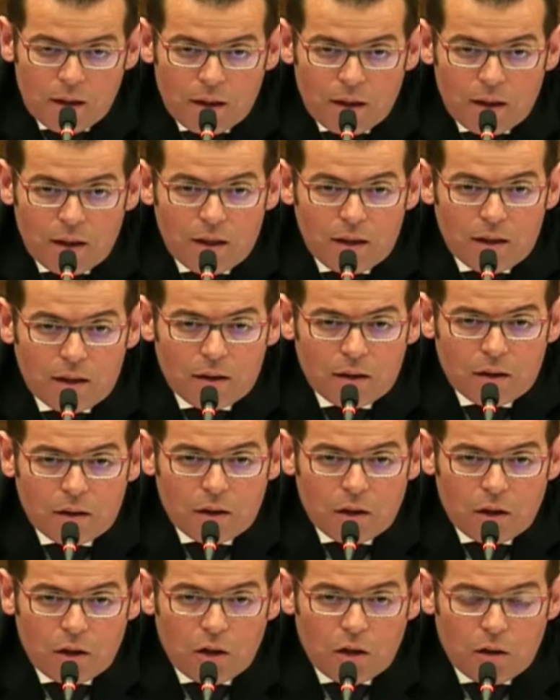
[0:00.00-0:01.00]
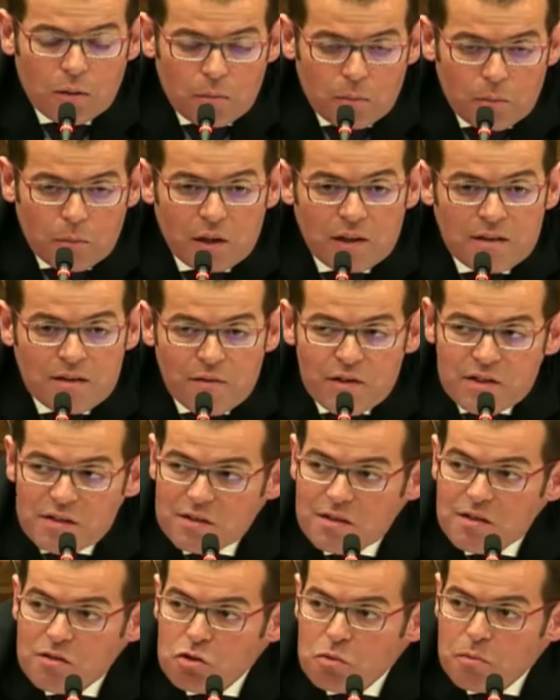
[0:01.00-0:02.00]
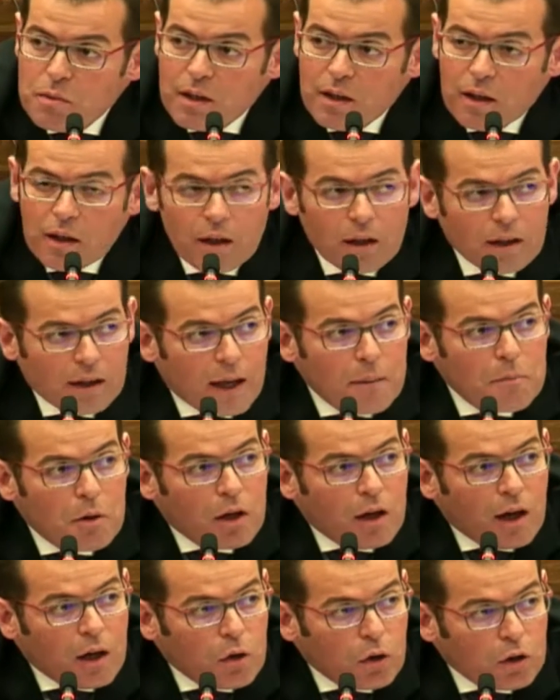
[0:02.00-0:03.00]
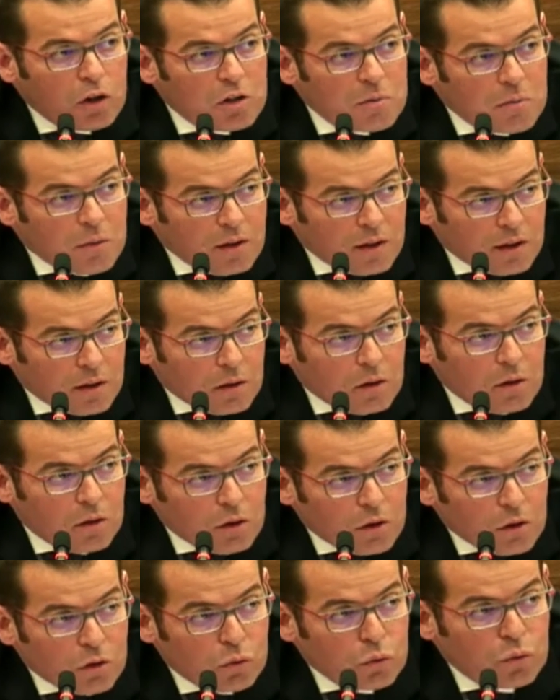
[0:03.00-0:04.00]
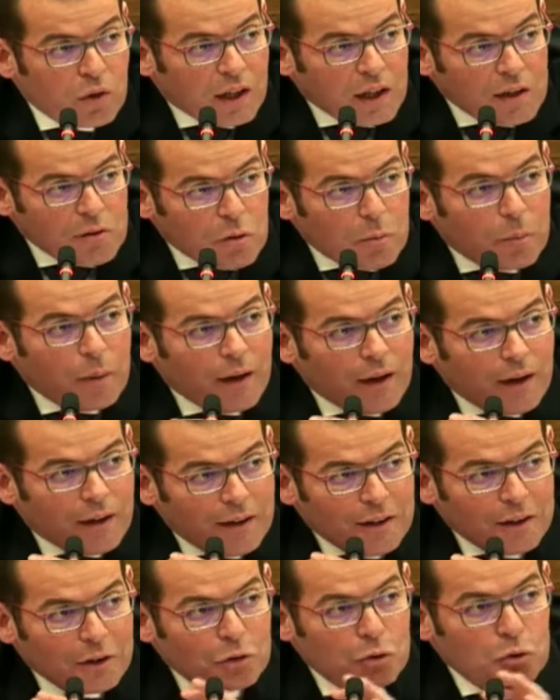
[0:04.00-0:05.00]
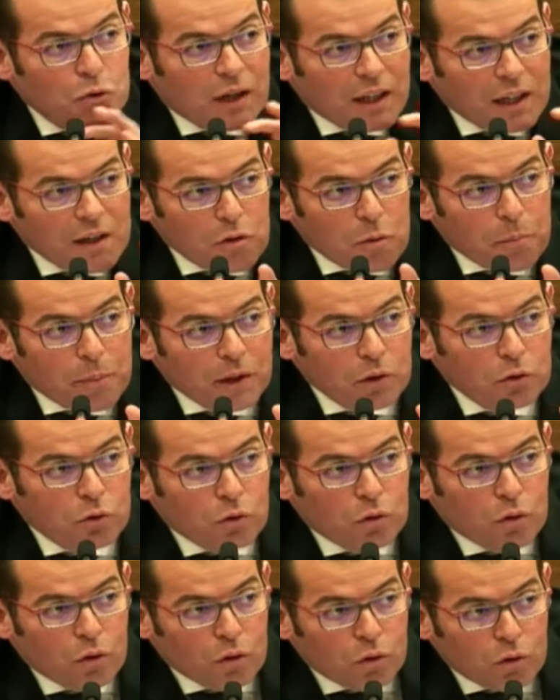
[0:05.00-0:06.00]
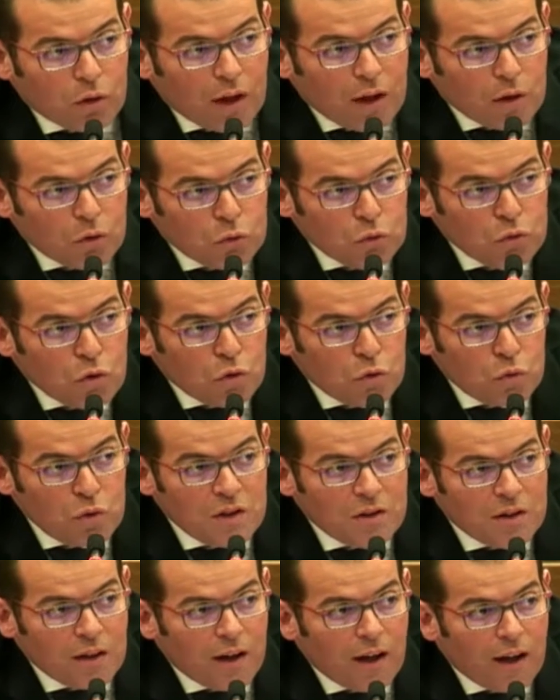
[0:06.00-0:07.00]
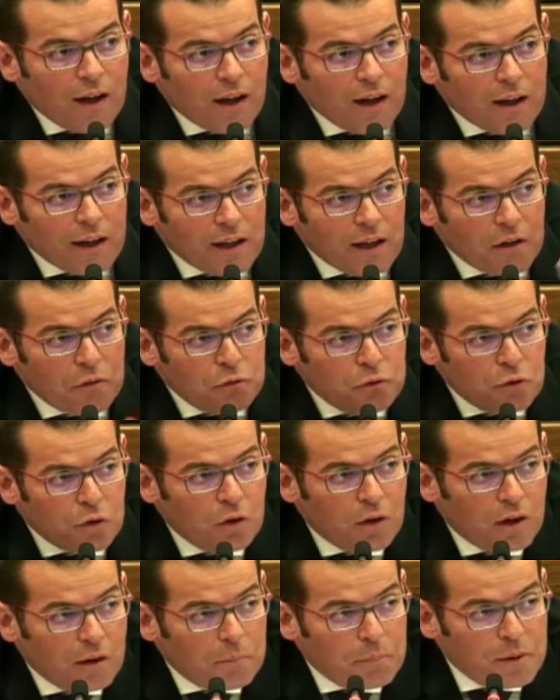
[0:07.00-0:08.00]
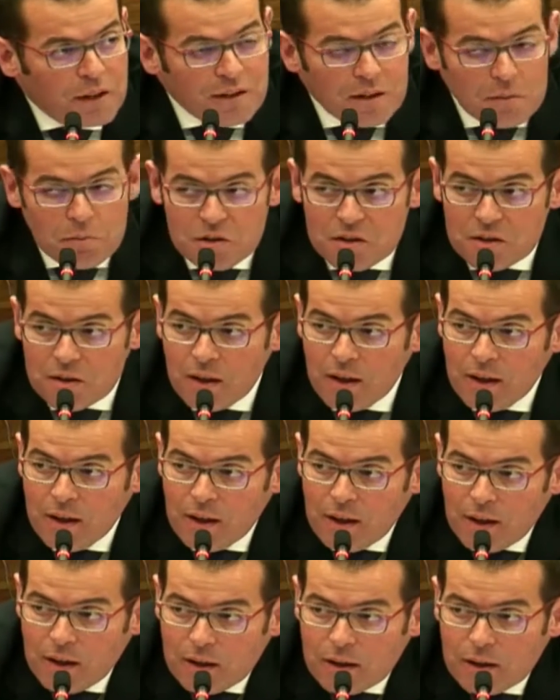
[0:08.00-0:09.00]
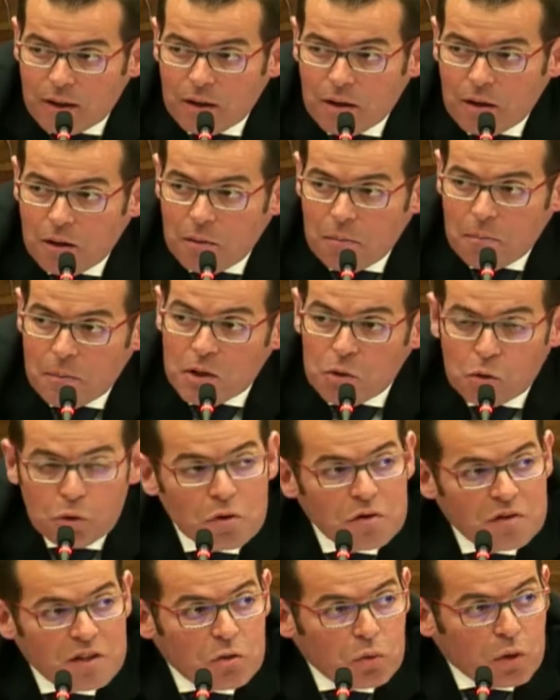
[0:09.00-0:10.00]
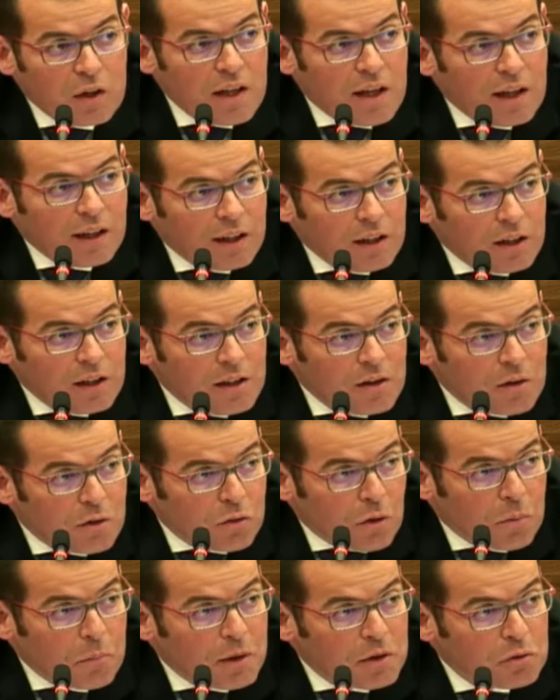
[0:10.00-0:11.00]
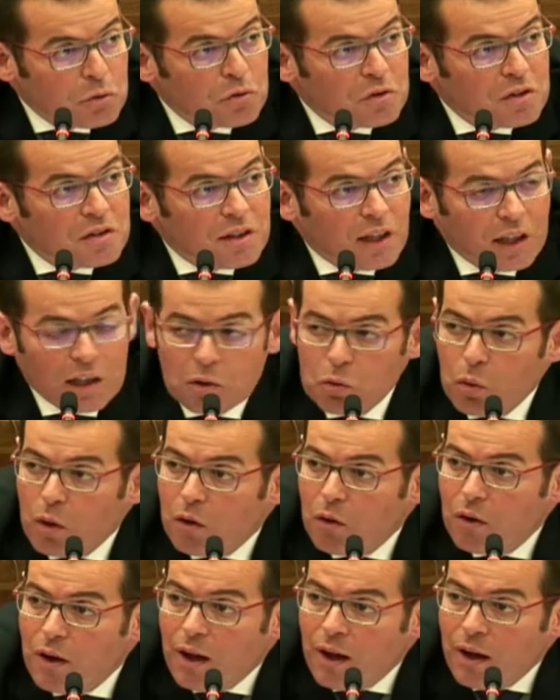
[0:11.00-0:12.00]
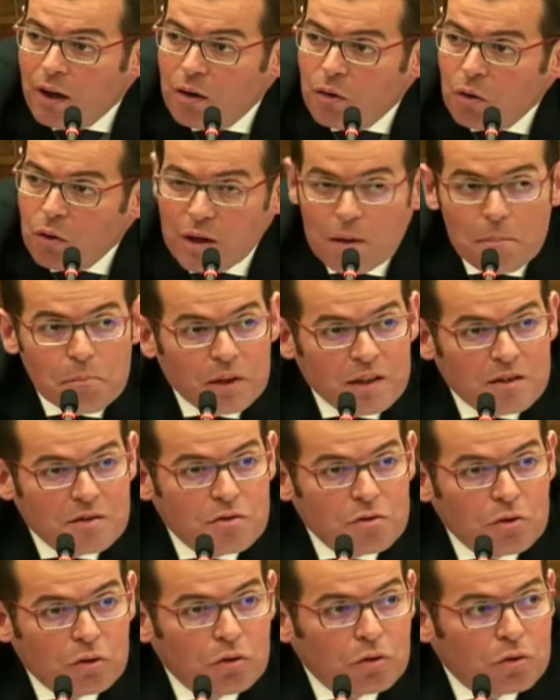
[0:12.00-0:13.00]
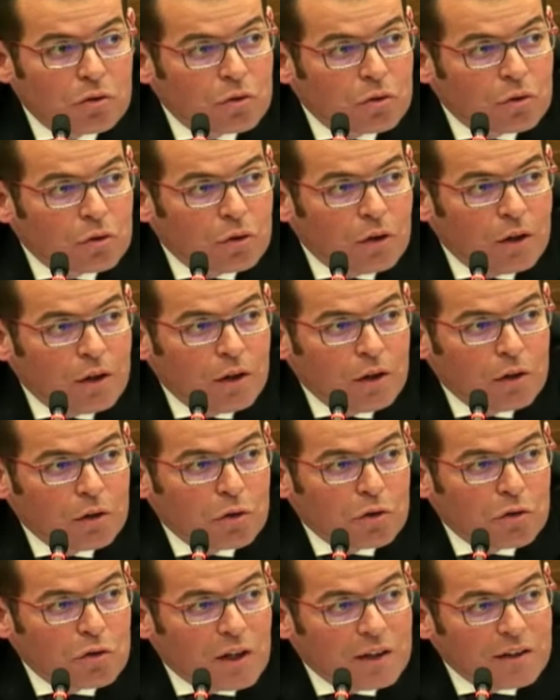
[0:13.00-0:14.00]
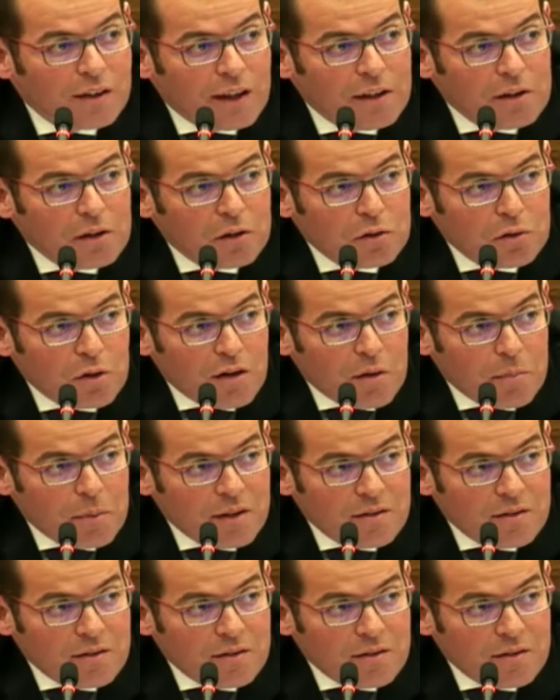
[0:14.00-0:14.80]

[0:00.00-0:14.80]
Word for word: Et euh, ils investissent, mais quand même à leur rythme. Hein. Tout n'arrive pas, tout n'arrive pas tout de suite et à fond, plein débit. mais nos concitoyens qui ne sont pas sur ces territoires-là ont l'impression que cela traîne, que cela va pas